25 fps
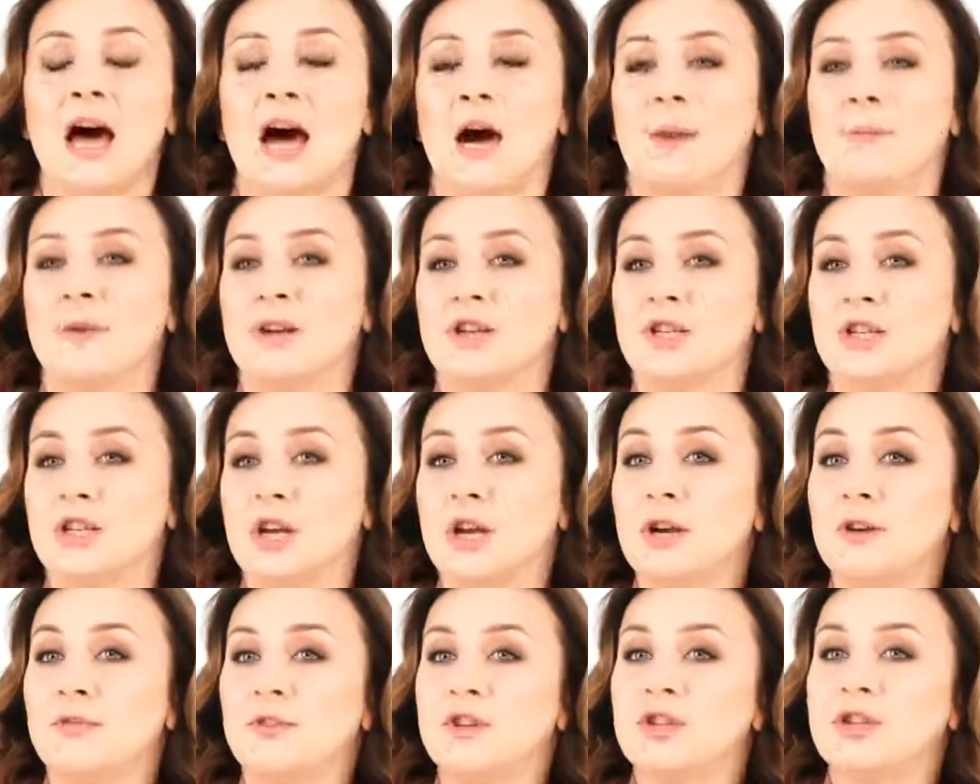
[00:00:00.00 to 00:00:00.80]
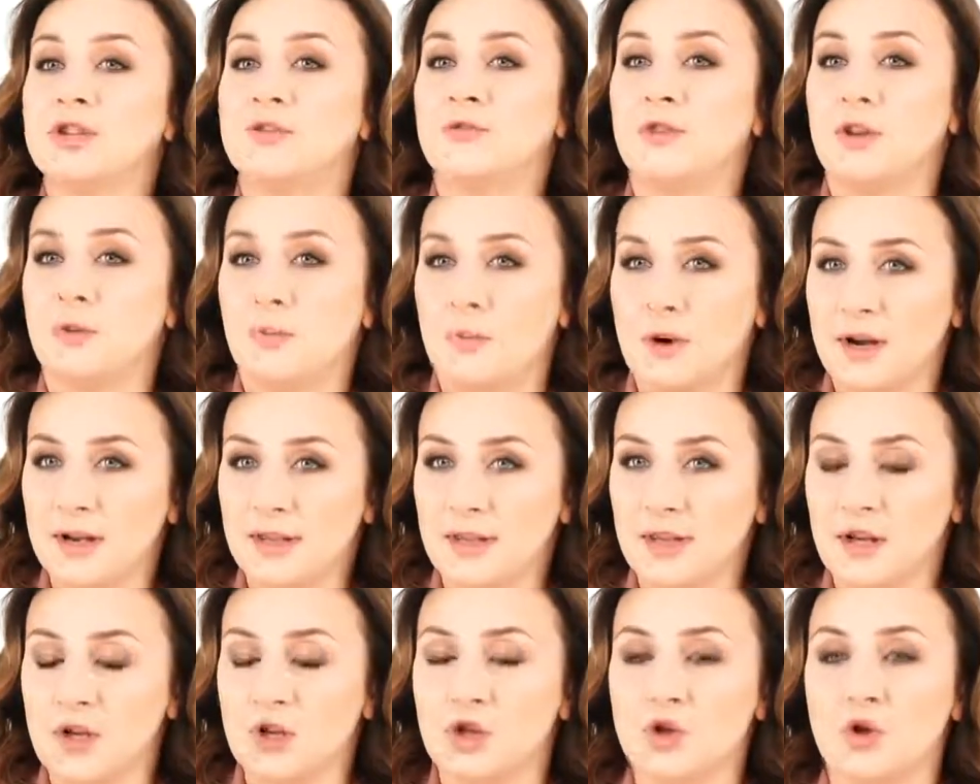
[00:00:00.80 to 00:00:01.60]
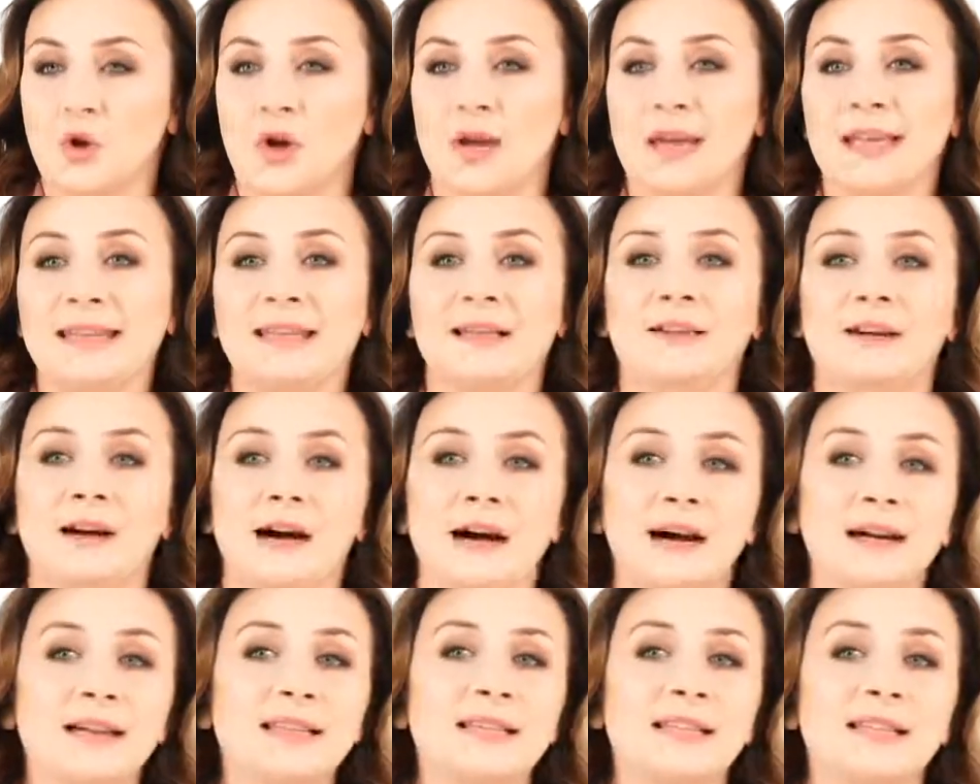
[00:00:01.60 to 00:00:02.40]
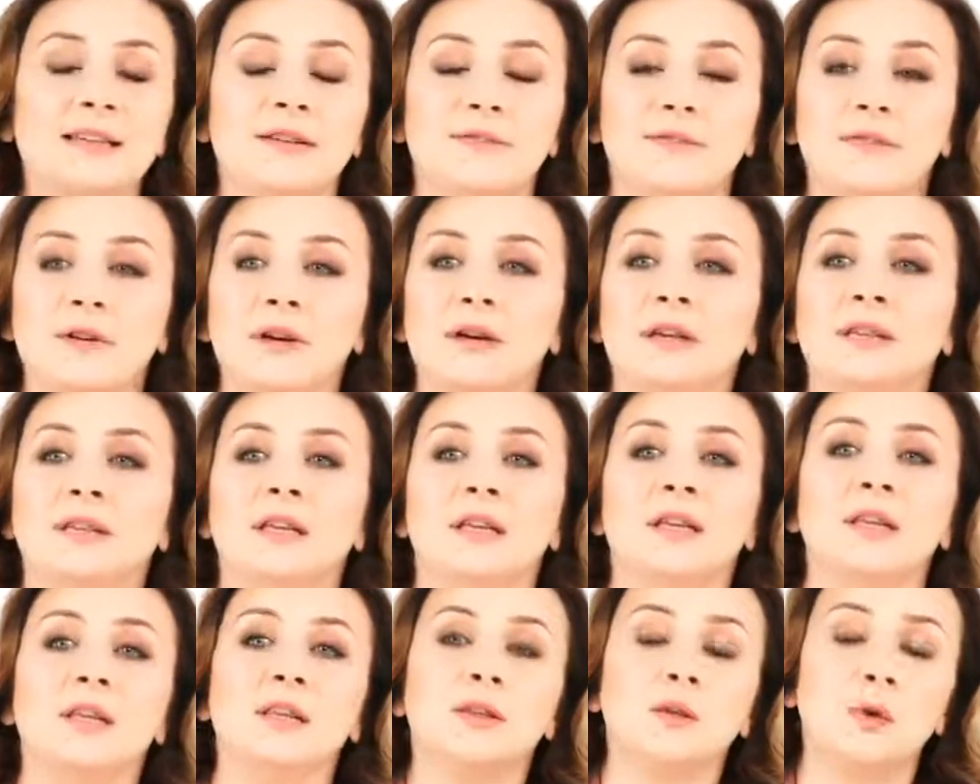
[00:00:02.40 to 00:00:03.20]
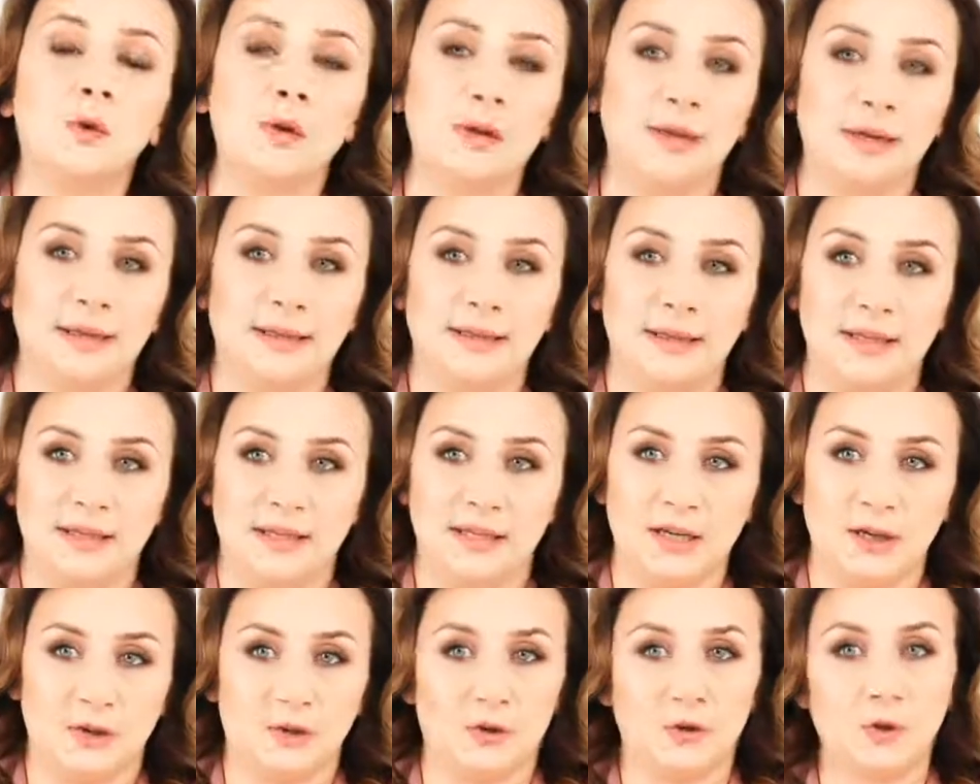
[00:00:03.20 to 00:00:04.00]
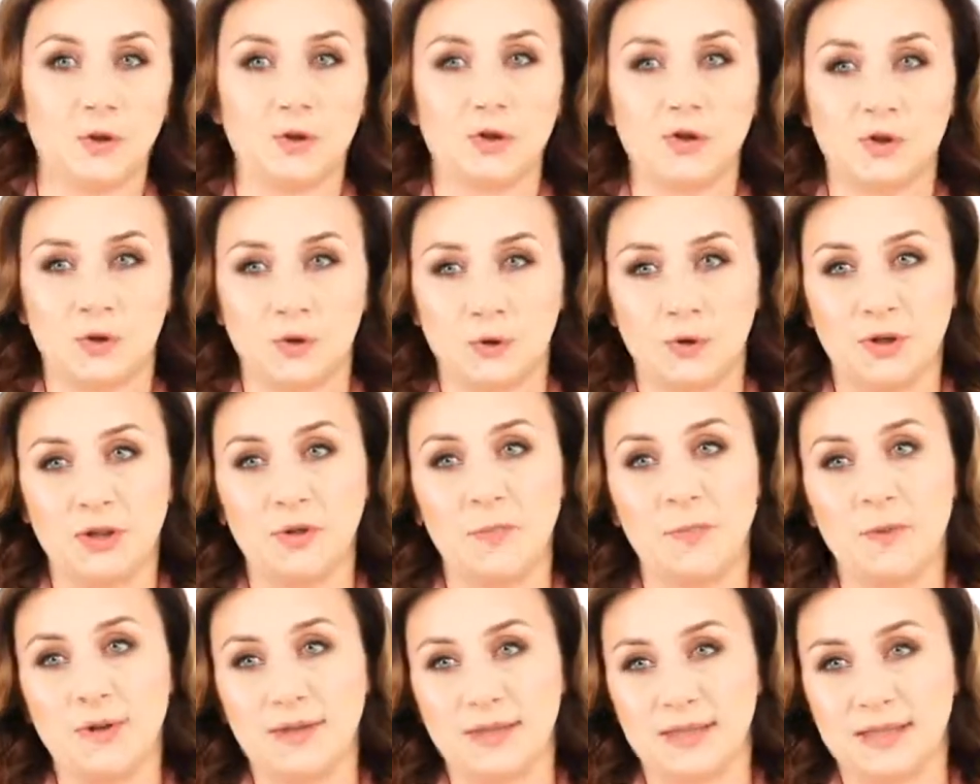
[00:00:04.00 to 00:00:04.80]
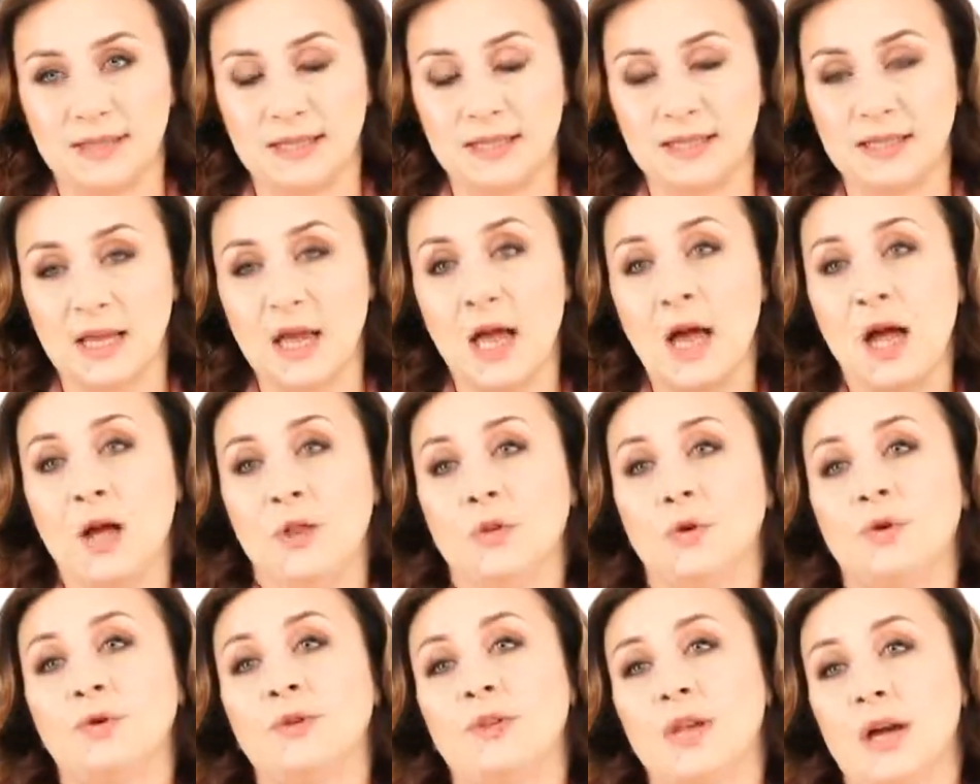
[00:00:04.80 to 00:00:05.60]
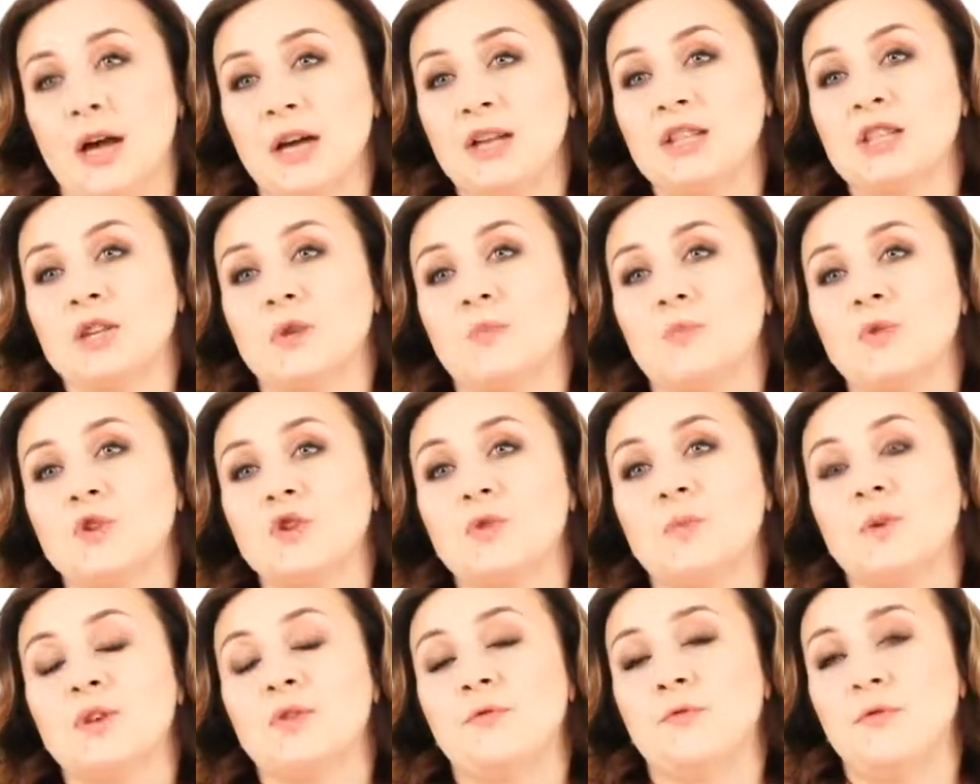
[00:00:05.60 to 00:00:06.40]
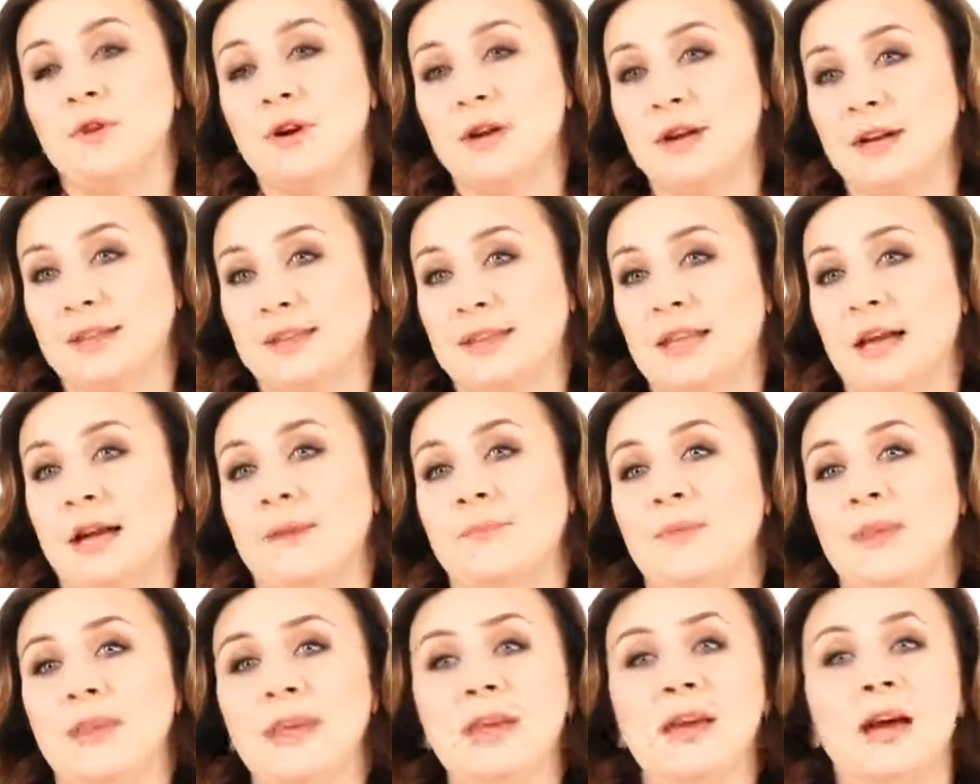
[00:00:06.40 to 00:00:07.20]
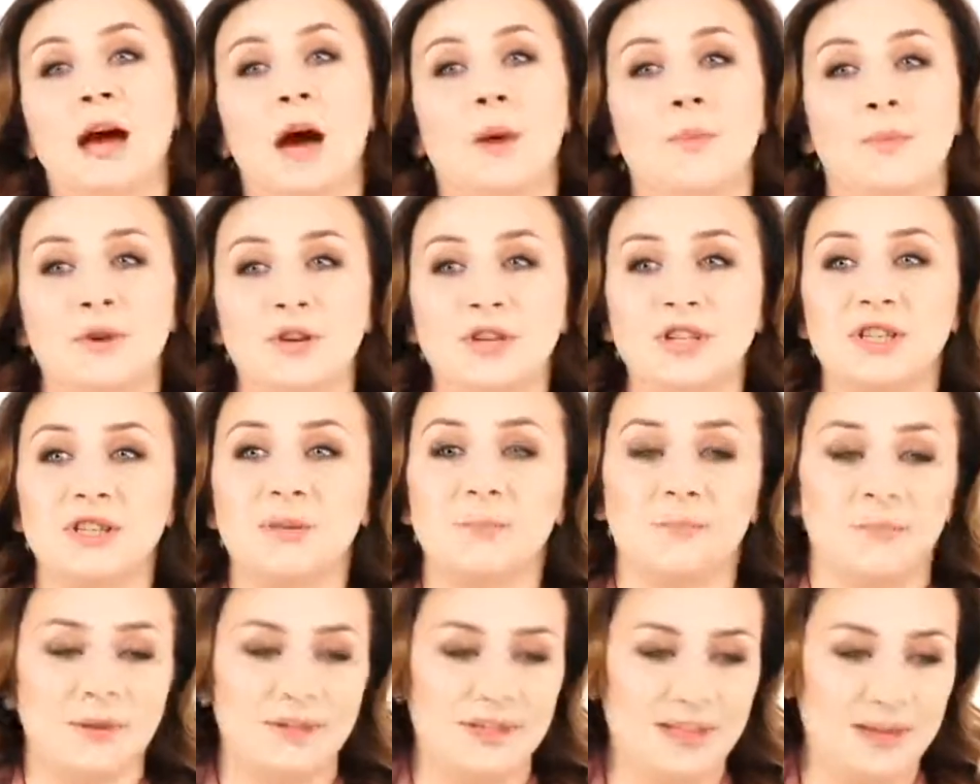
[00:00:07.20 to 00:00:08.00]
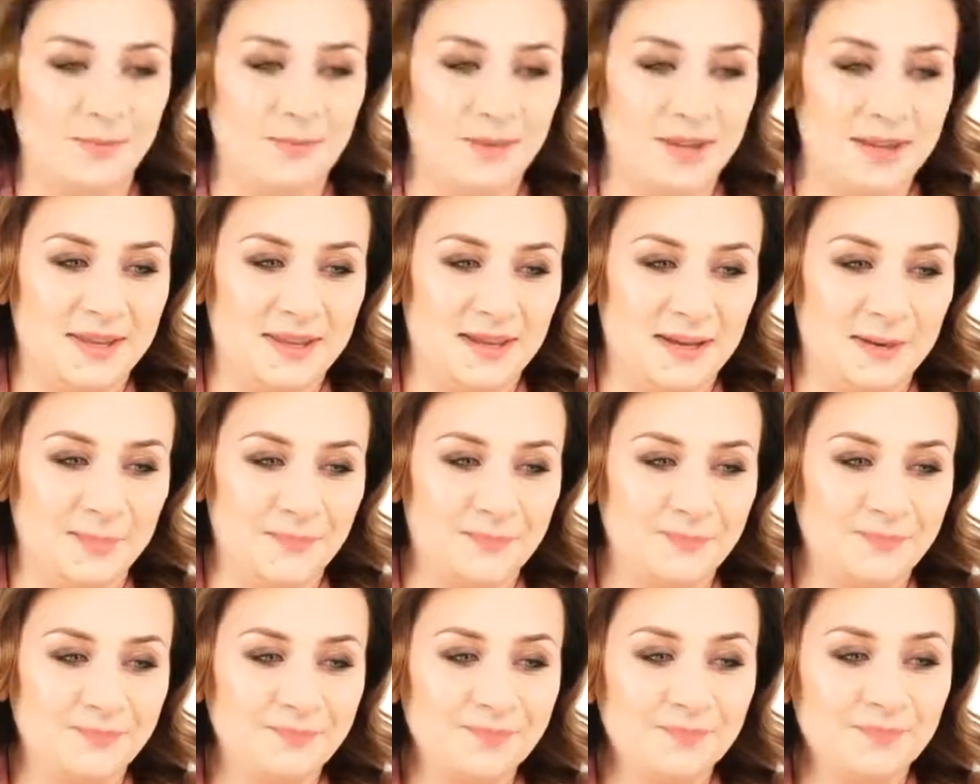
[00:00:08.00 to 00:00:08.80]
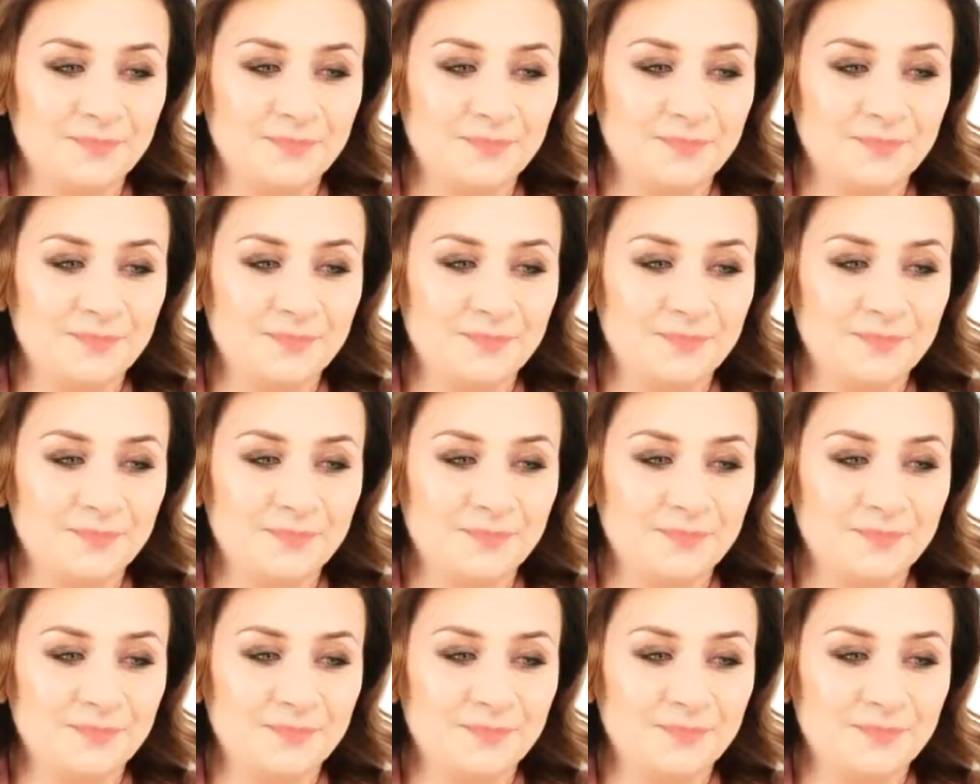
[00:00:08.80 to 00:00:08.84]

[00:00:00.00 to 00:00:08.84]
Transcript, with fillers: Обращаю ваше внимание, что эта акция выгодна не только для тех, кто строит бизнес, но также может быть выгодна и обычным потребителям.